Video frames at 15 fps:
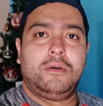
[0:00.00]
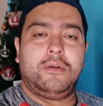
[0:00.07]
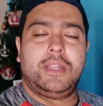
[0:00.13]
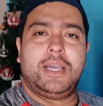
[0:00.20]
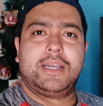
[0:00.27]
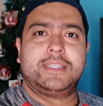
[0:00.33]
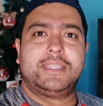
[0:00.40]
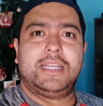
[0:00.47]

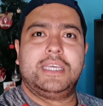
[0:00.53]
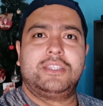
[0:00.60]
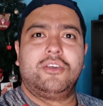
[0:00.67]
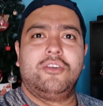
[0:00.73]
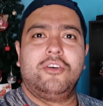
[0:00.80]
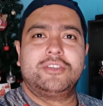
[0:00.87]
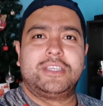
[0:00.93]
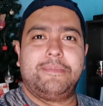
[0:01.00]
Hola, ¿qué tal a
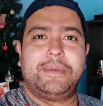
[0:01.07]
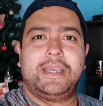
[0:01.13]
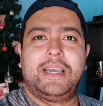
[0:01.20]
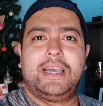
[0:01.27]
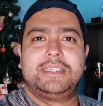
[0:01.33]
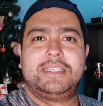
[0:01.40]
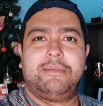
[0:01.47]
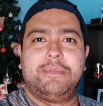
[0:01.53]
todos,
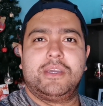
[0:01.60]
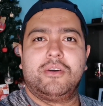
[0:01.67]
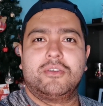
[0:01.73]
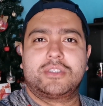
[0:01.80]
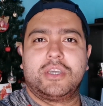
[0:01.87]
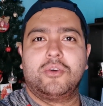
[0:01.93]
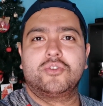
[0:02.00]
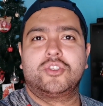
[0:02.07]
amigas y
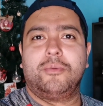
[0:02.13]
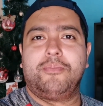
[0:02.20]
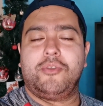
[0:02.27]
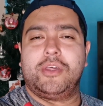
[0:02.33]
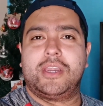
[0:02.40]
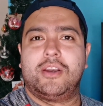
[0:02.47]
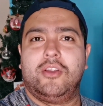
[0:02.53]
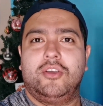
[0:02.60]
amigos? Qué gusto
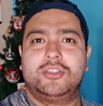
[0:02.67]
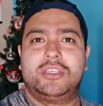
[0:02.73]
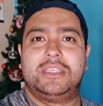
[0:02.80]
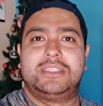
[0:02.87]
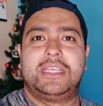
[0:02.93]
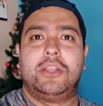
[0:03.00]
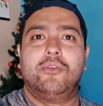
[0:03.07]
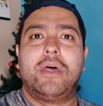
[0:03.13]
poderlos
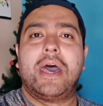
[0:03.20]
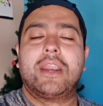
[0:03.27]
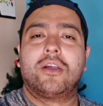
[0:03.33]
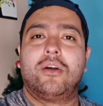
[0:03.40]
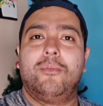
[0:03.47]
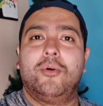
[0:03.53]
saludar.